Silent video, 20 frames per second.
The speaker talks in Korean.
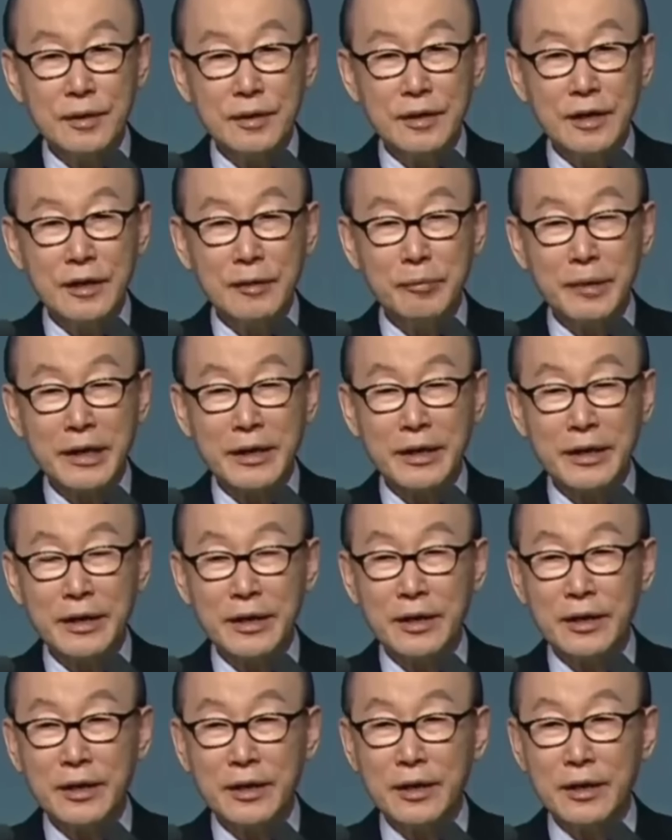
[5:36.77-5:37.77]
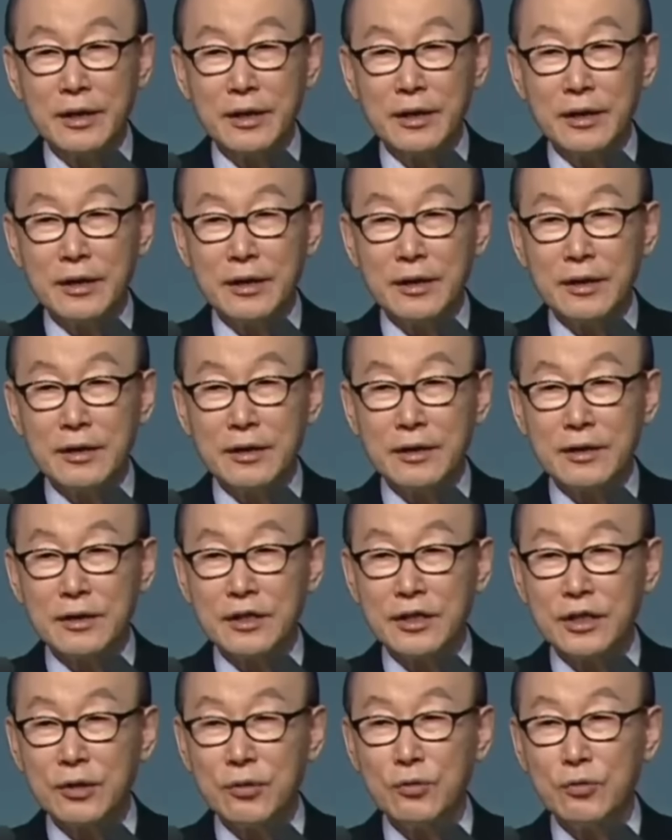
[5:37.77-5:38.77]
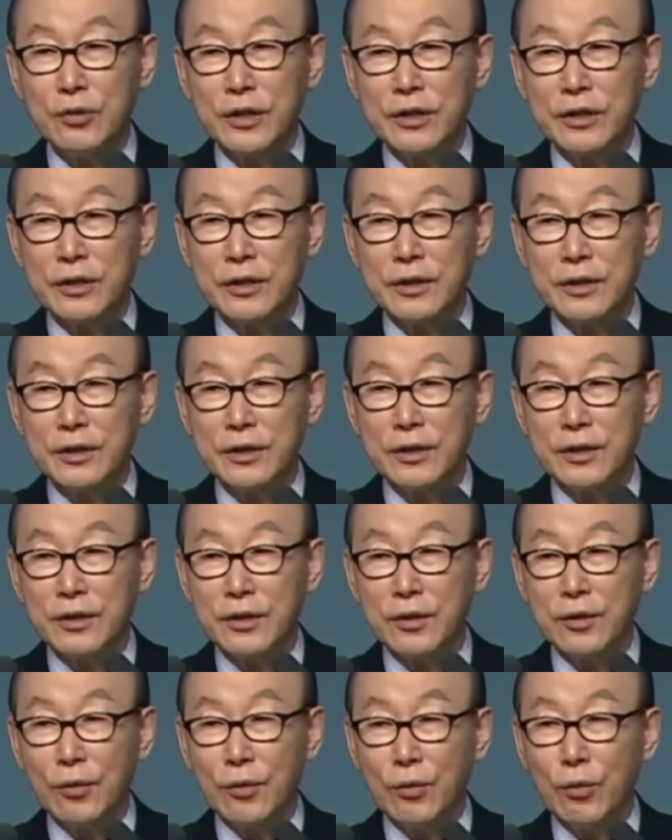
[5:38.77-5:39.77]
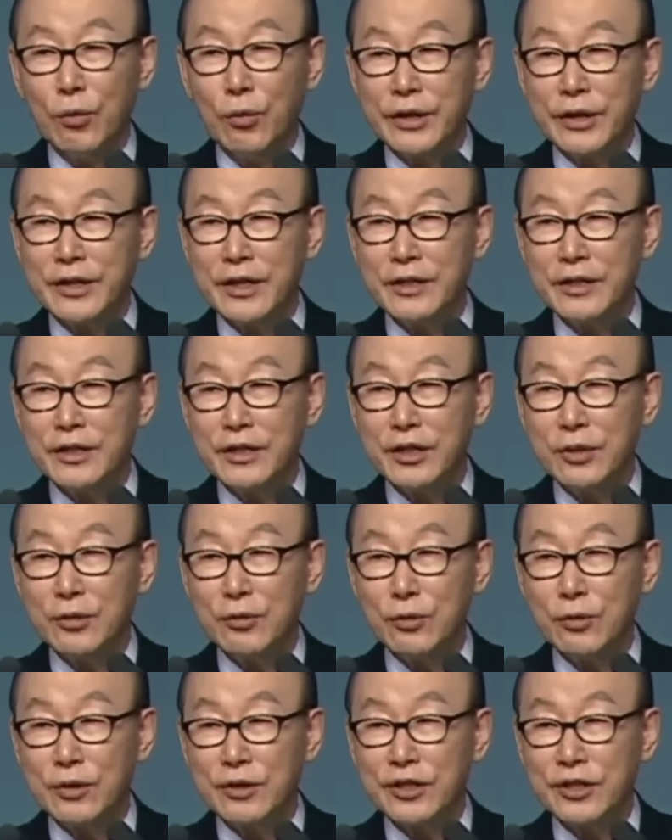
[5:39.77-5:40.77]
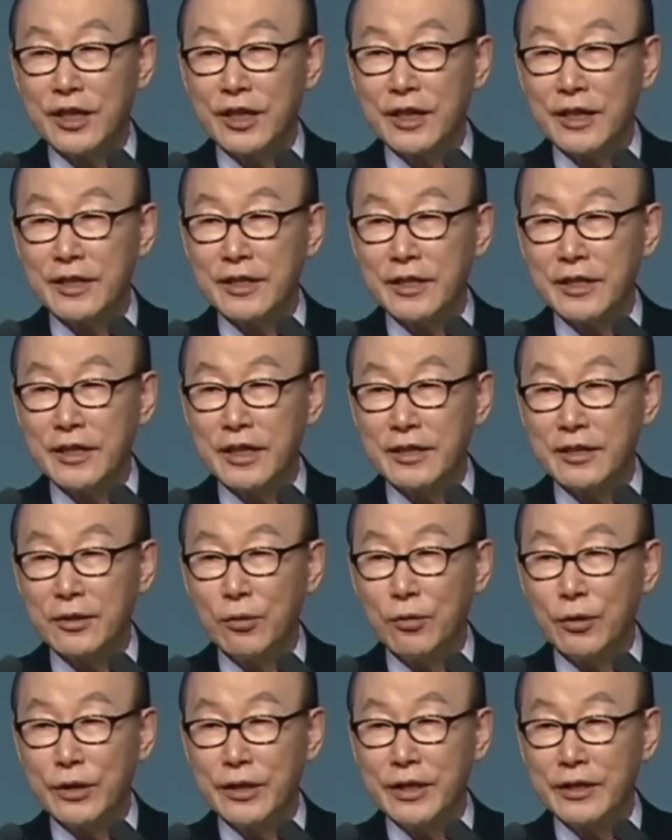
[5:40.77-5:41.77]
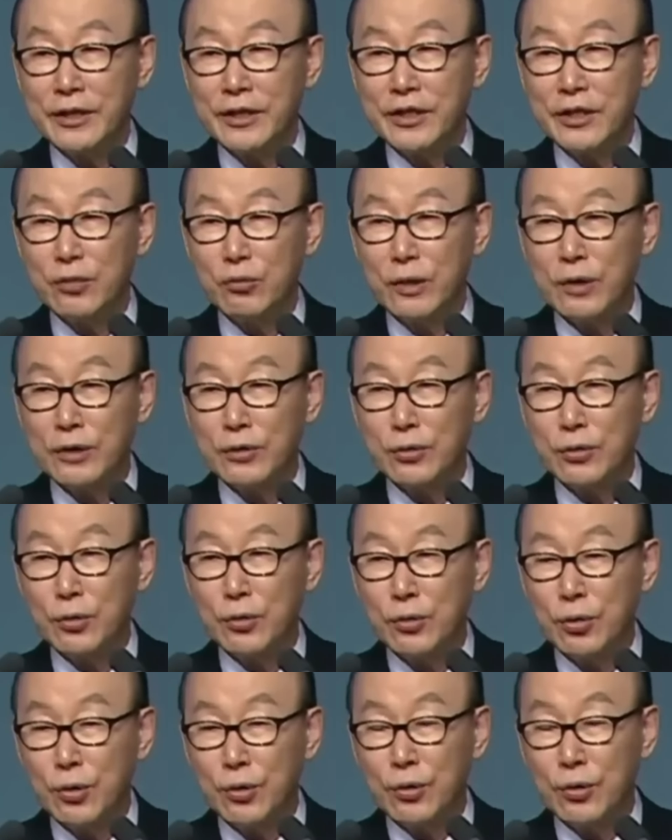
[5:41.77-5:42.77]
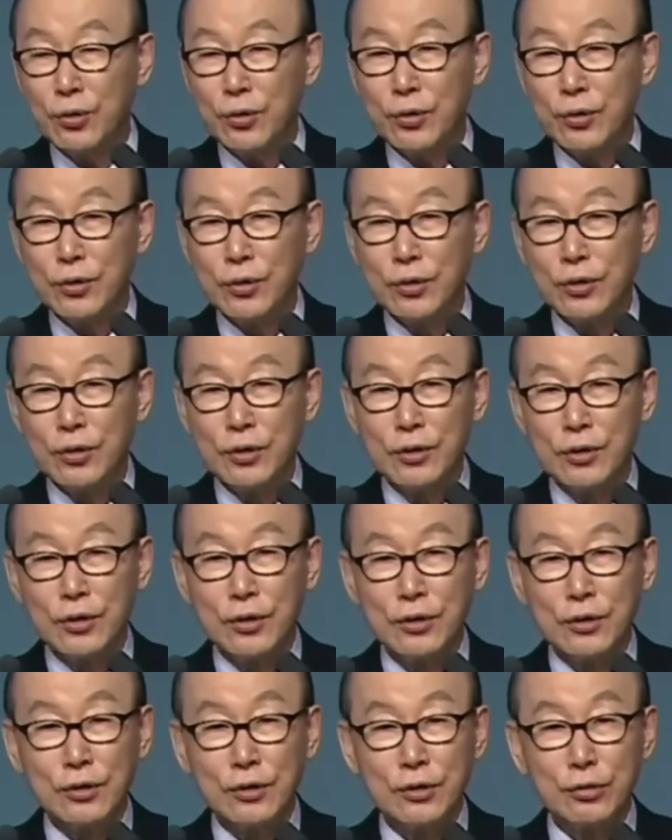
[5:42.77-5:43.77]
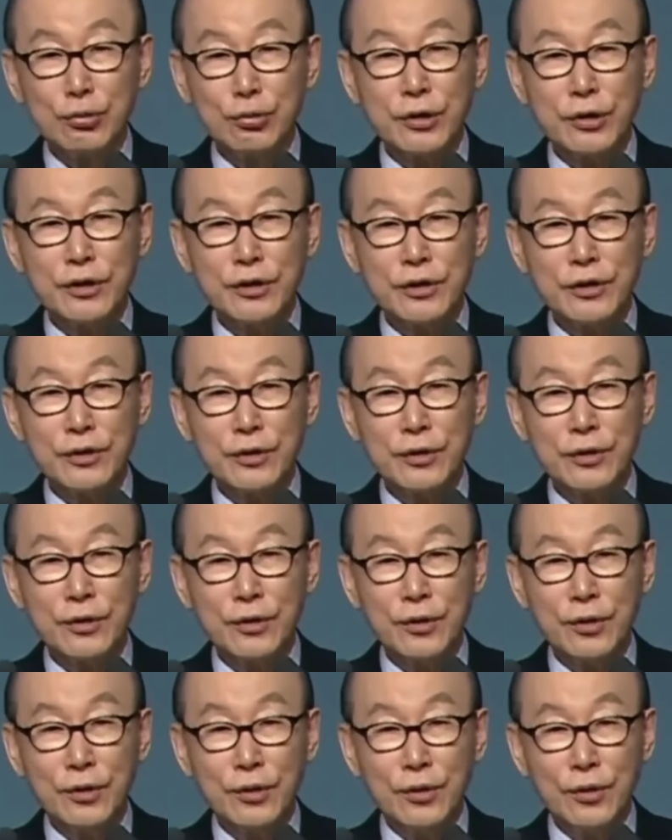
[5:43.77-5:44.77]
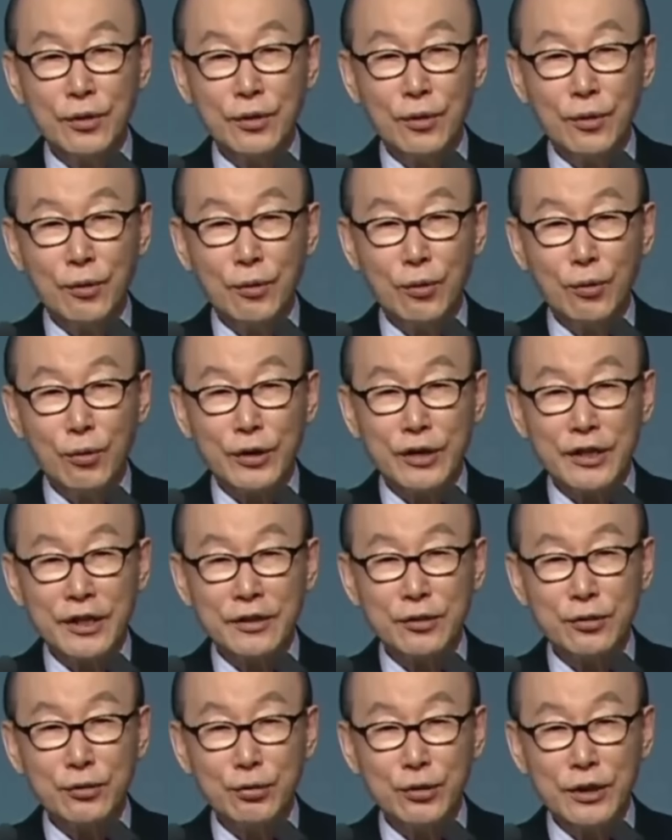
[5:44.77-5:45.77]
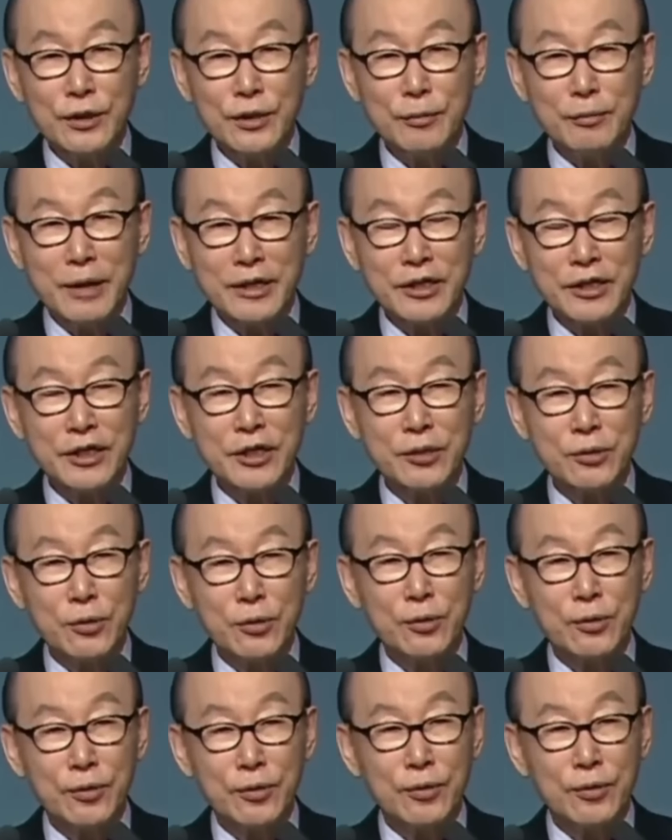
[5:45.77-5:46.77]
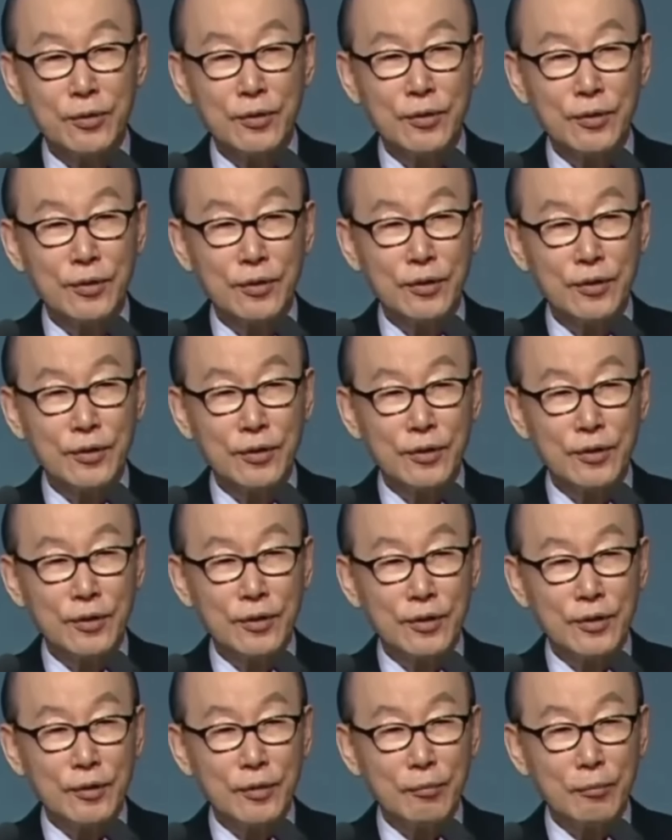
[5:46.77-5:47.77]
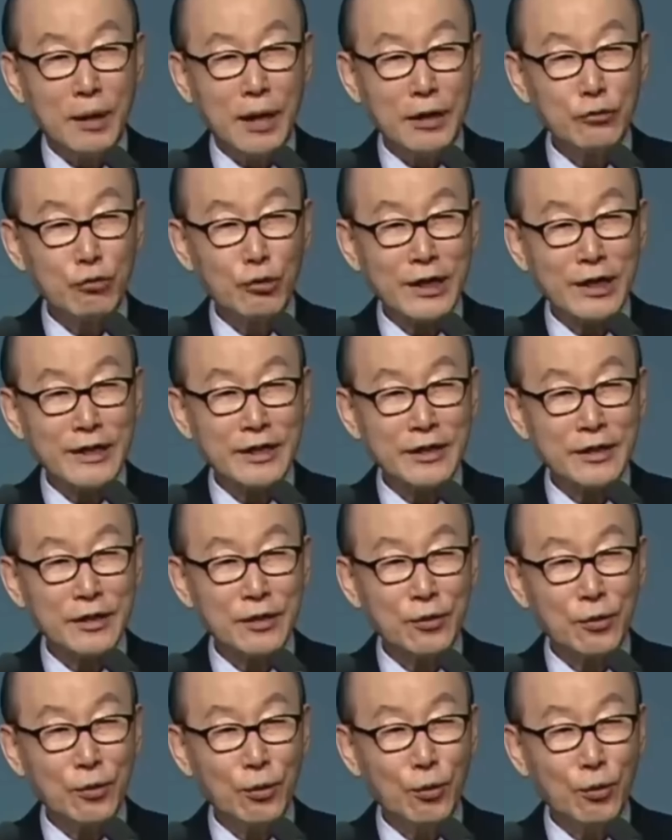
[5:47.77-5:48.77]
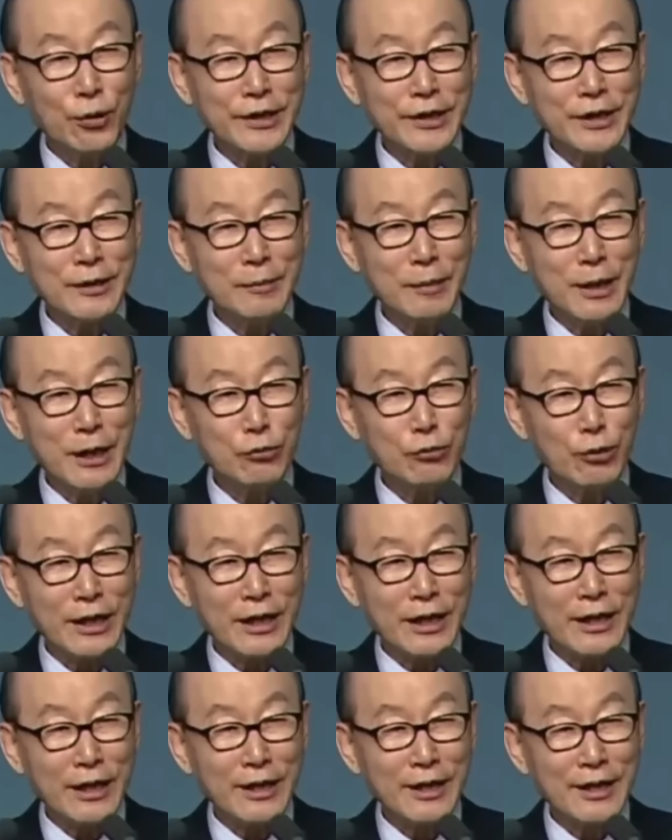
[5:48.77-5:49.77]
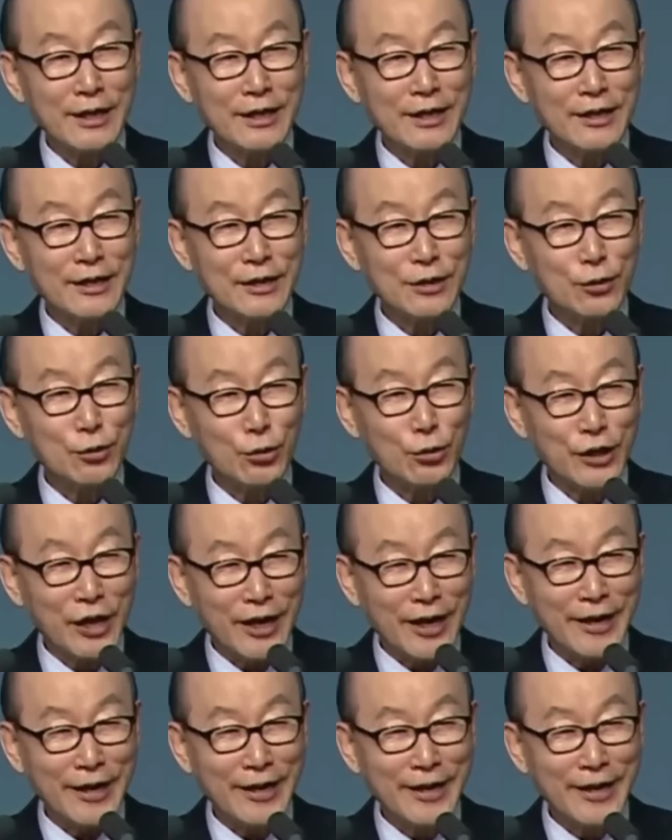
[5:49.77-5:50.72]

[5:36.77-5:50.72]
옛말에 친구는 오래된 친구를 사랑하게 되니까 오래된 친구가 좋고 술은 오래된 술이 맛이 있고 마누라는 오래된 마누라가 좋다.